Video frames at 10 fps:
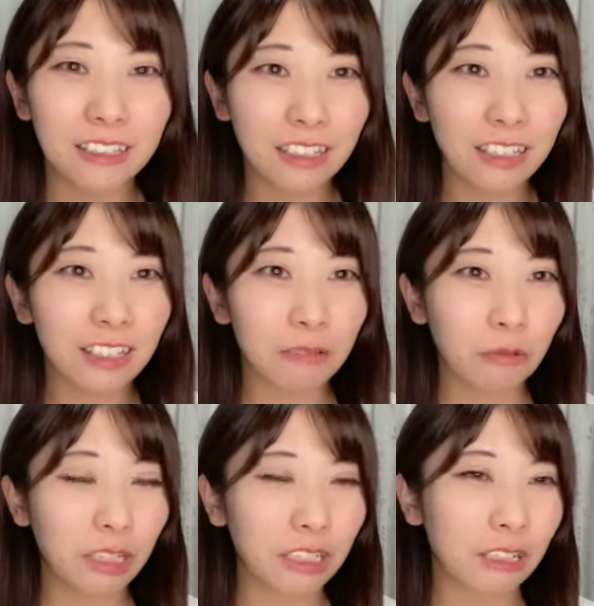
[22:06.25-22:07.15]
ね
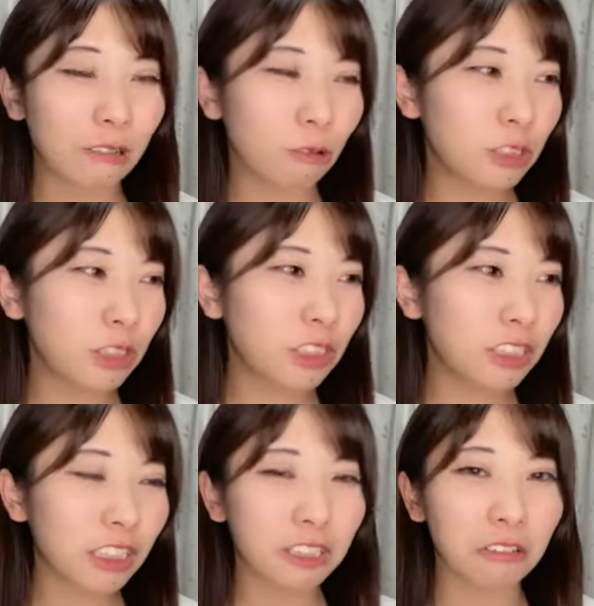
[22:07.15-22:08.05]
もうなんか落ち着
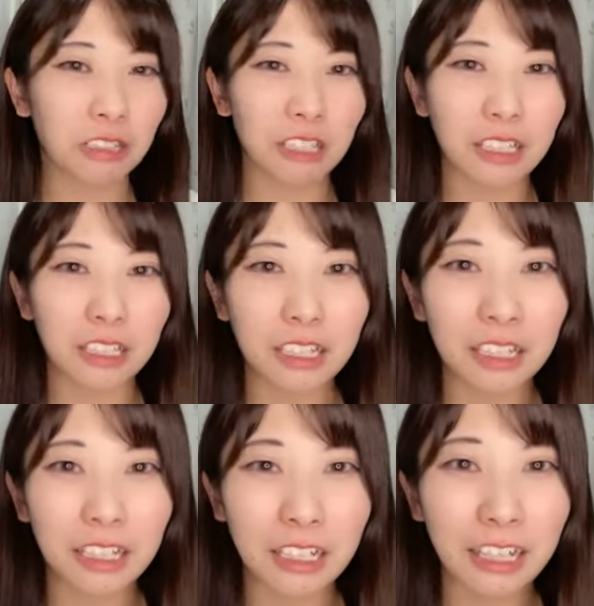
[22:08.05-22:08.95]
いちゃったよね一
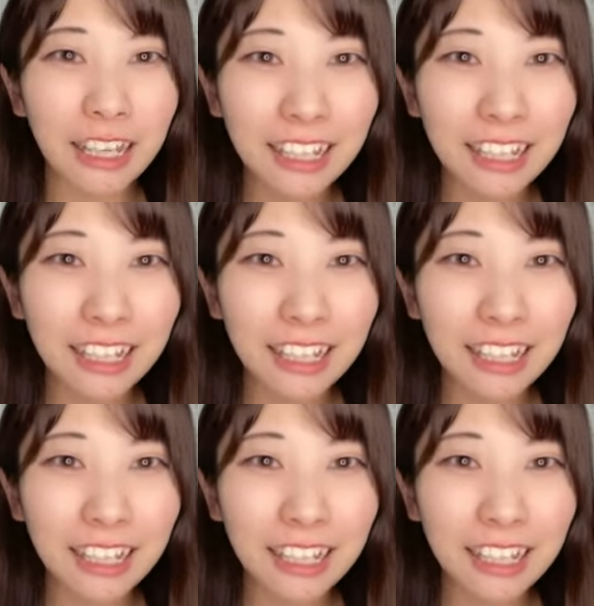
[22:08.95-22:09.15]
回